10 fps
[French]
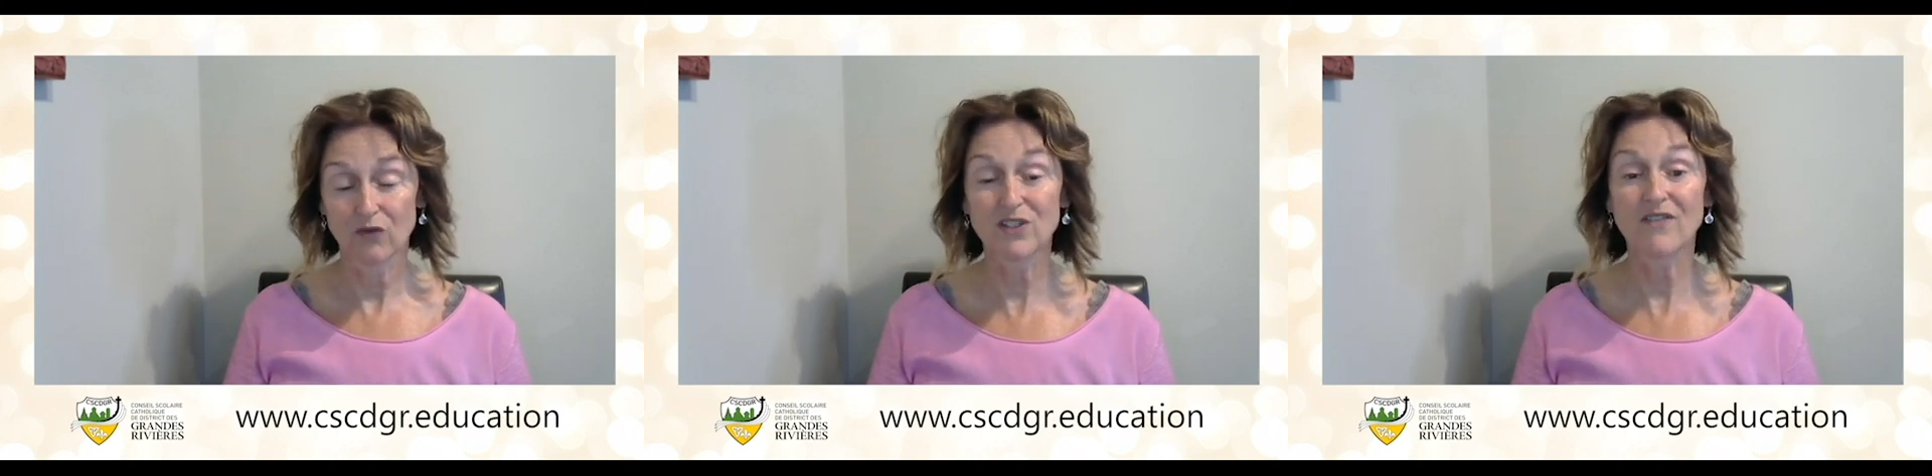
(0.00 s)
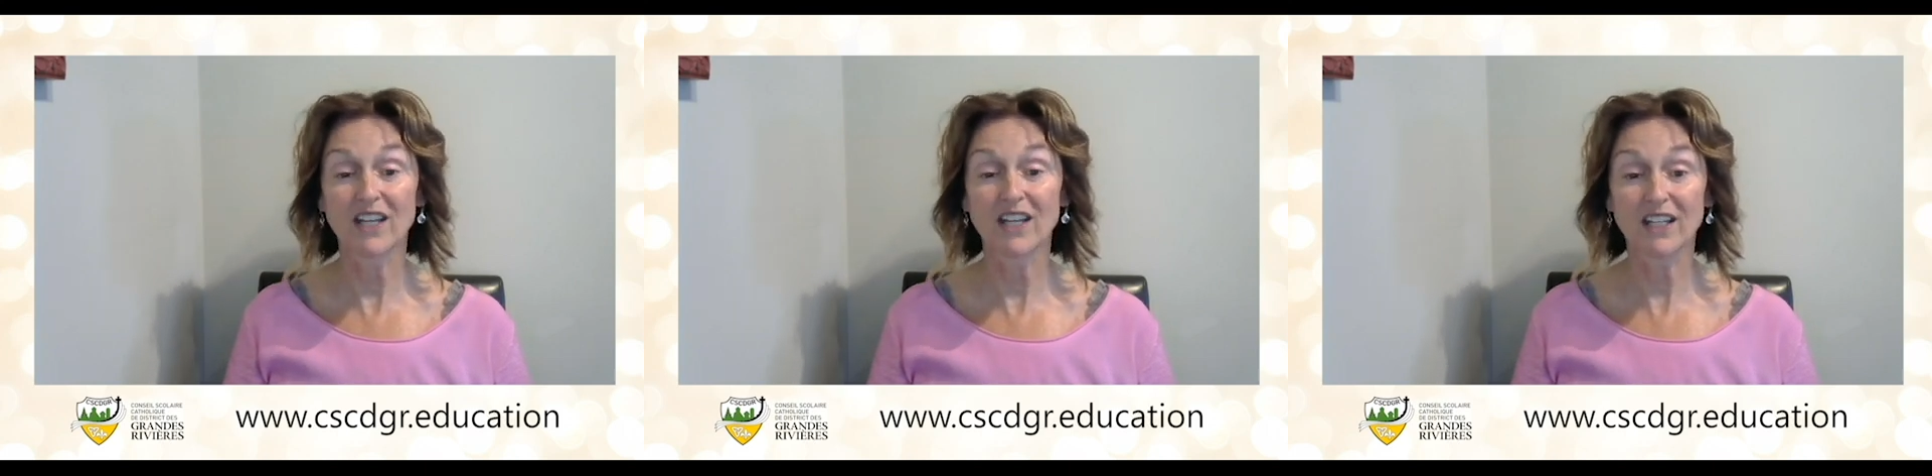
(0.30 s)

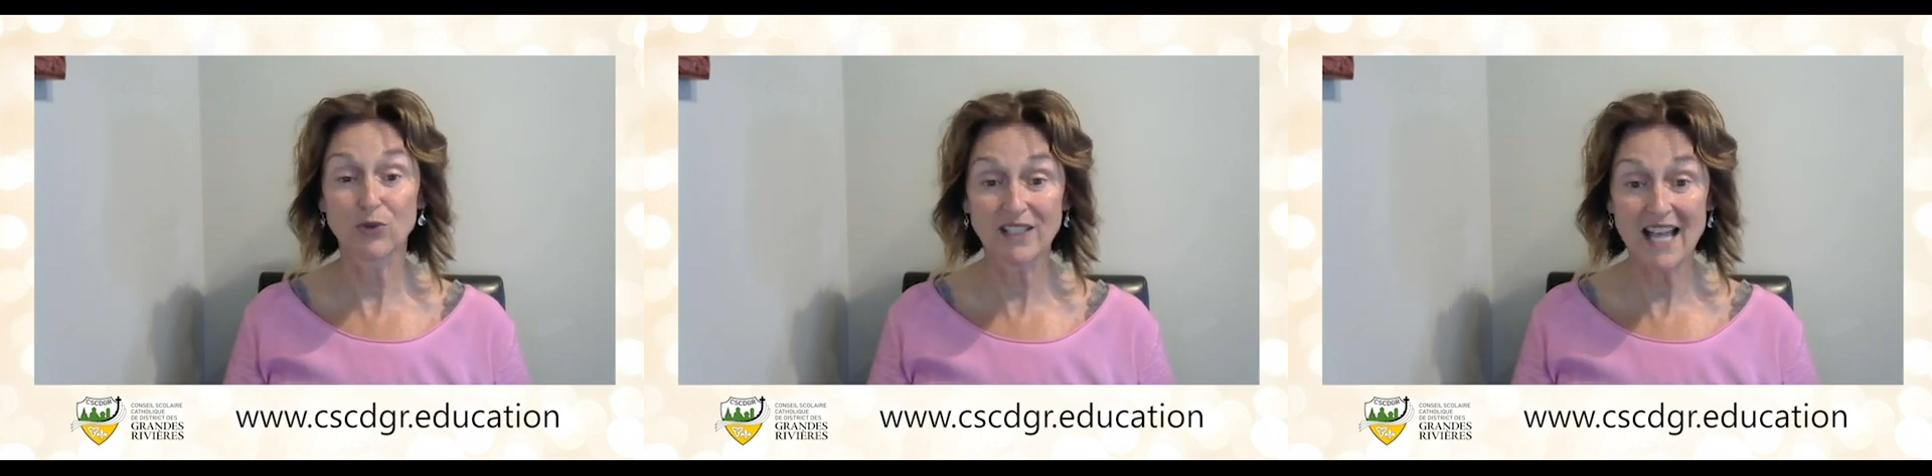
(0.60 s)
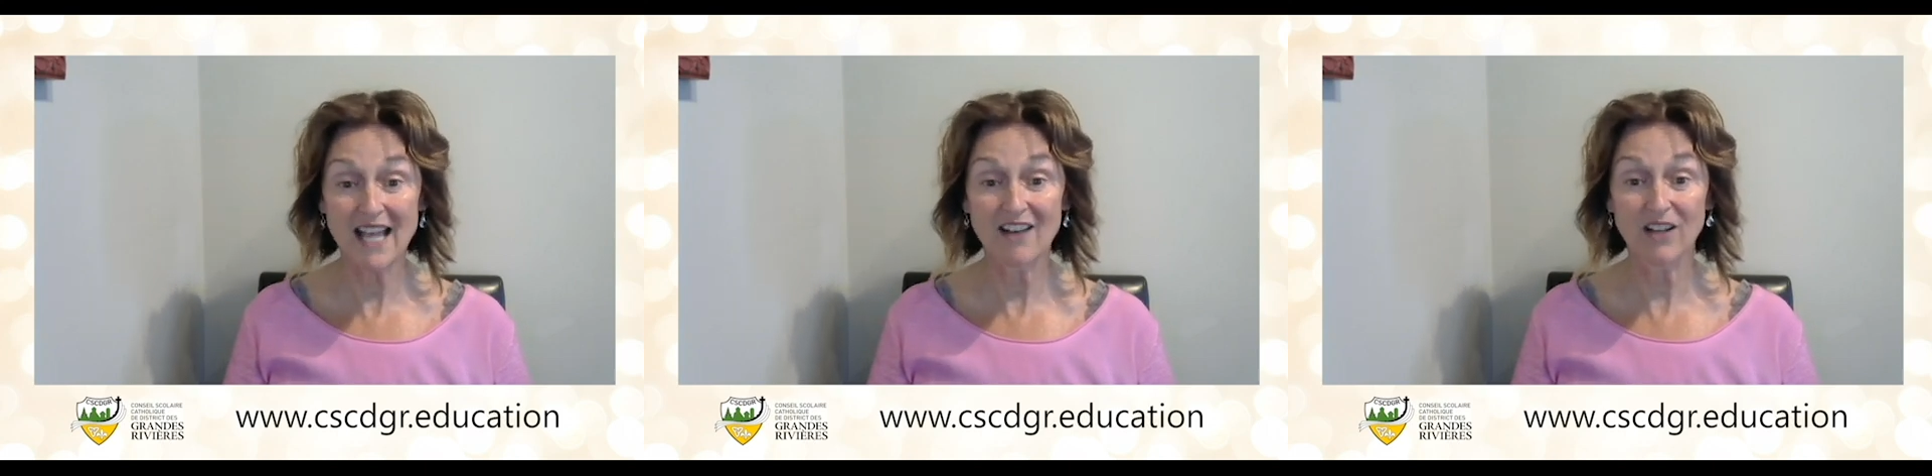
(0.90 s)
vous avez
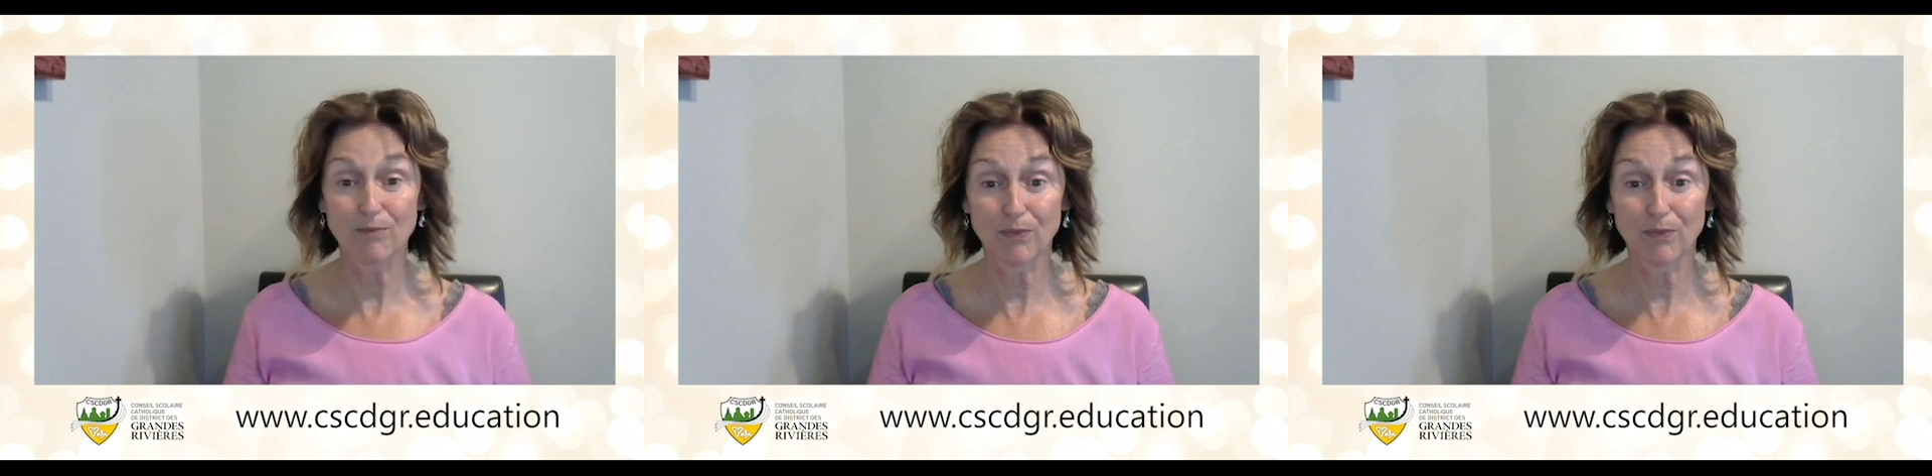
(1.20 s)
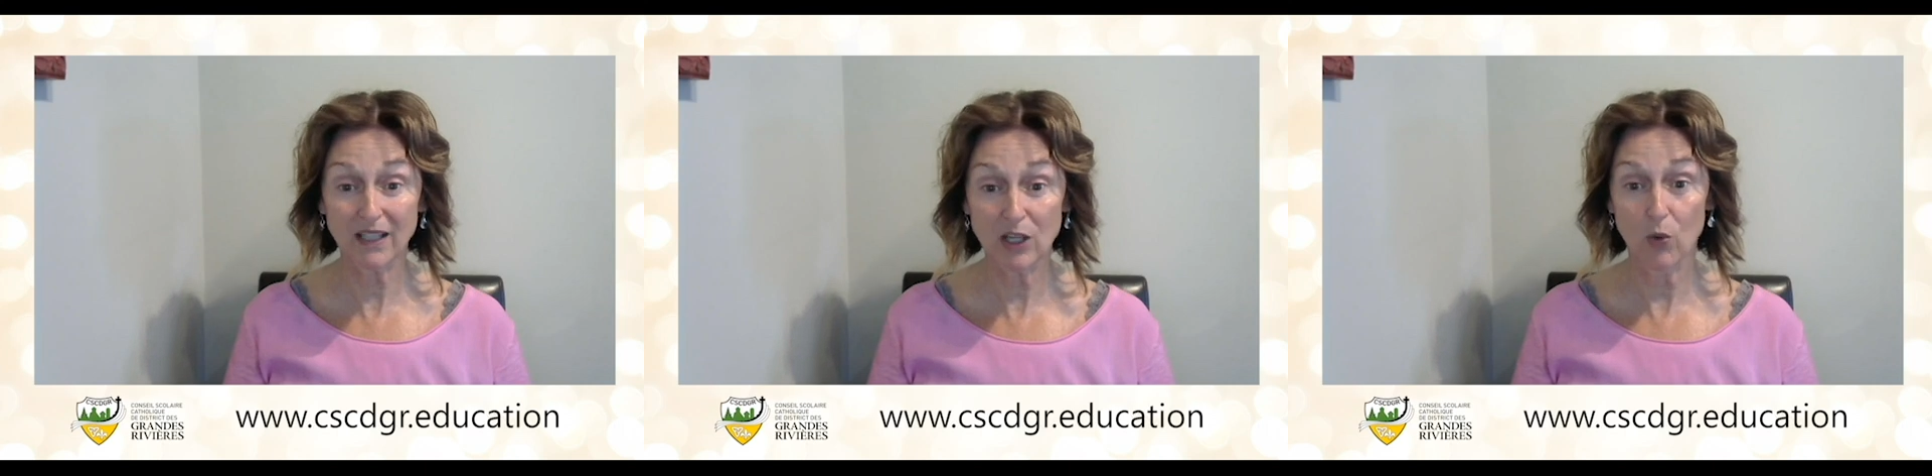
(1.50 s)
réussi avec
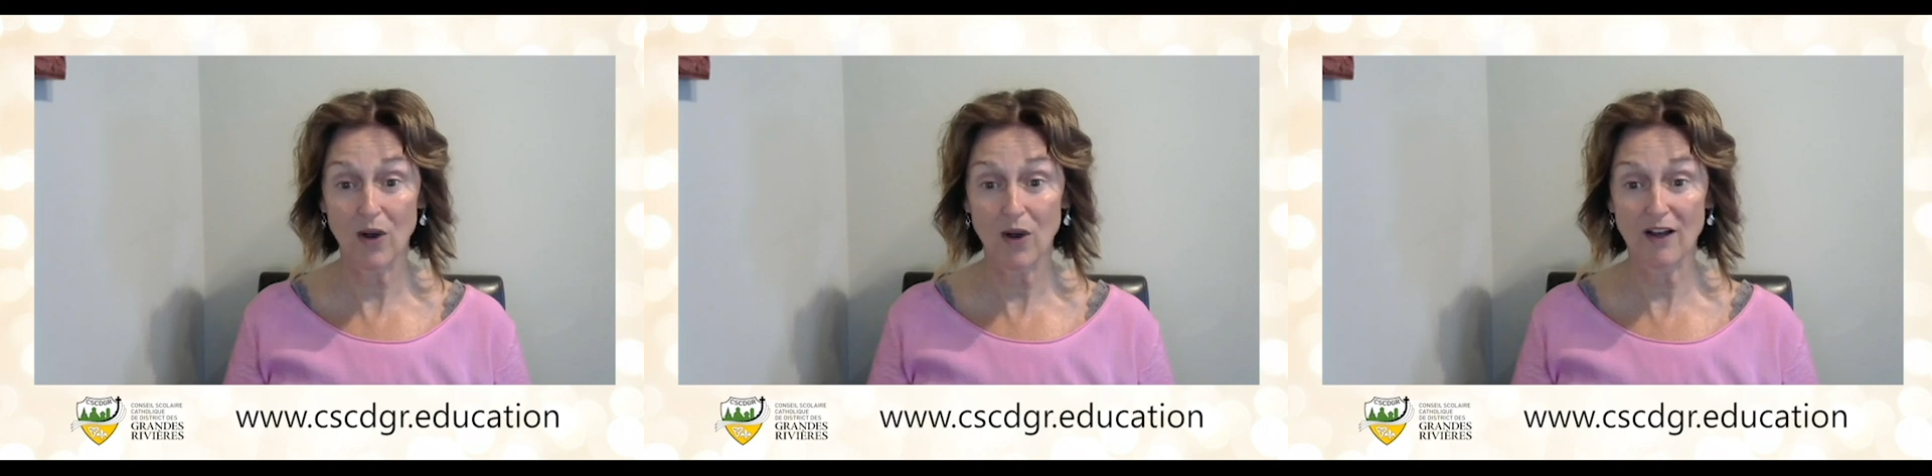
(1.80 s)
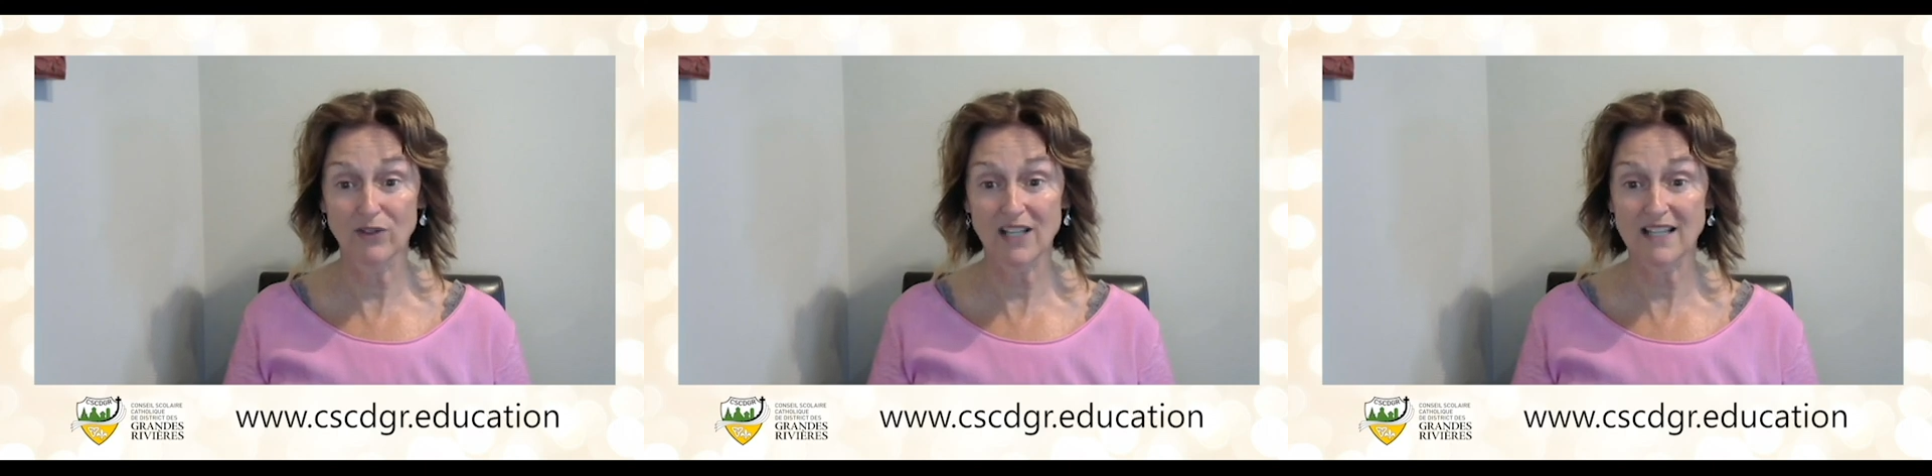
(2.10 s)
brio
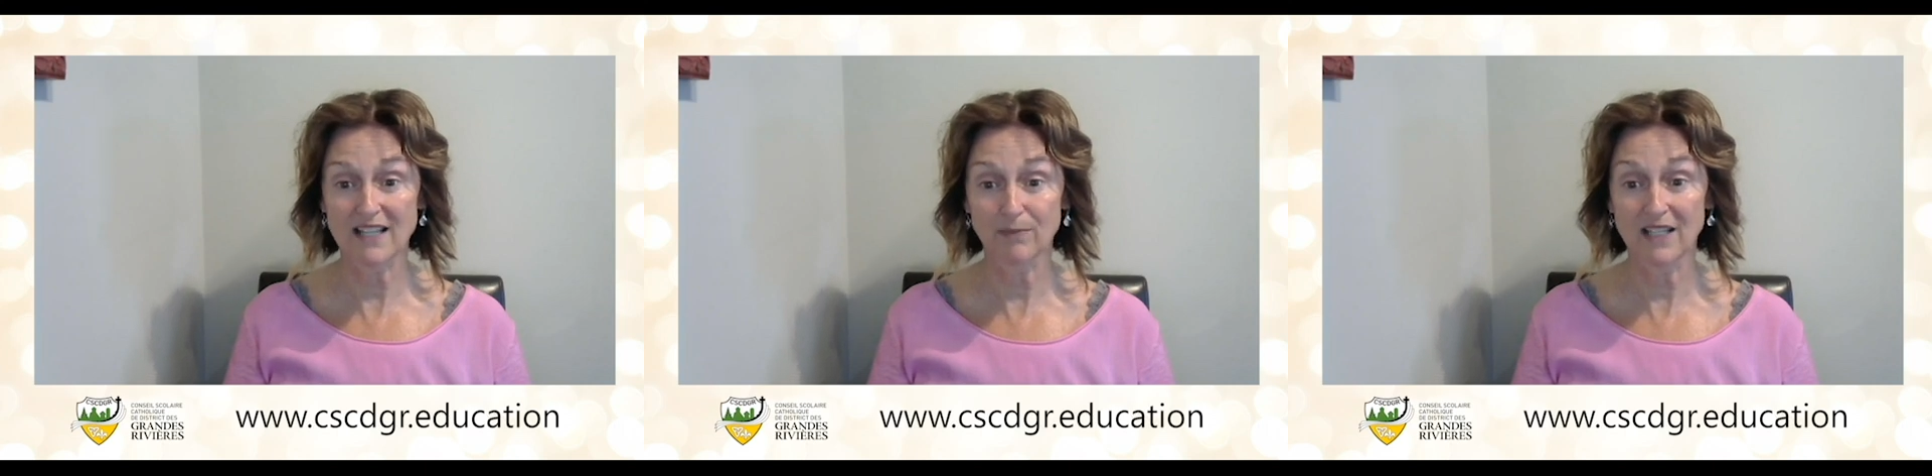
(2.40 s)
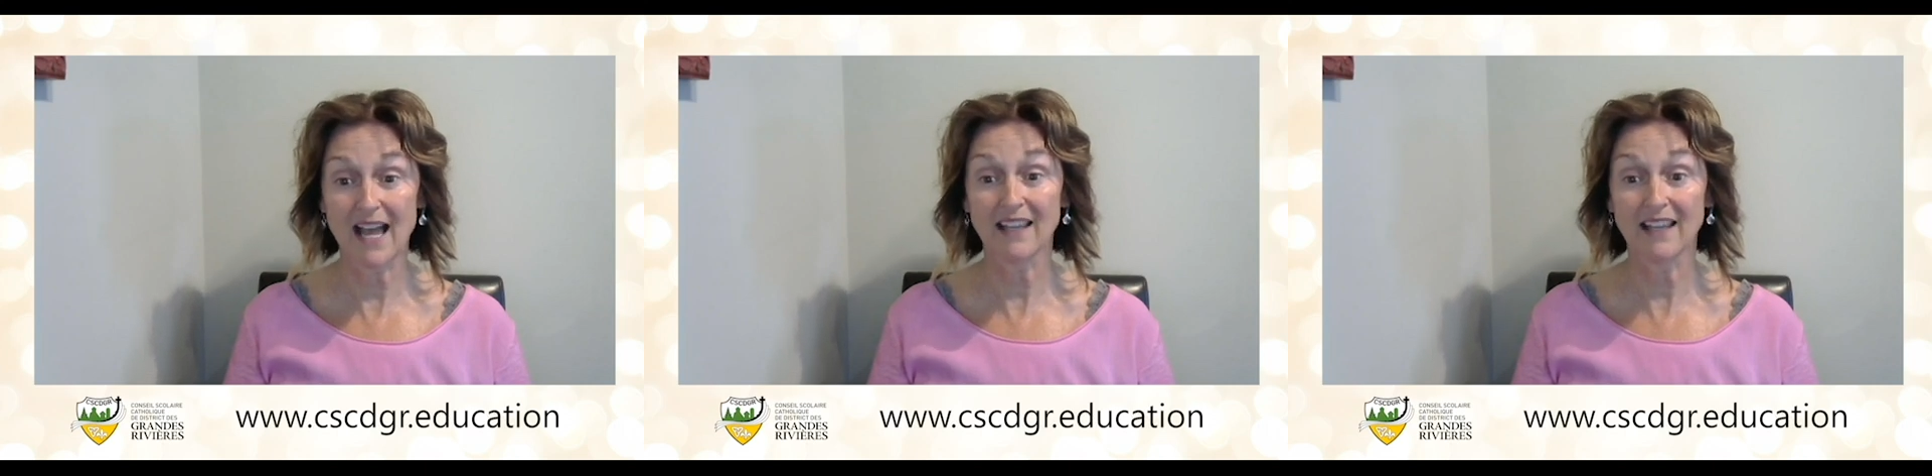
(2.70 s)
à vous adapter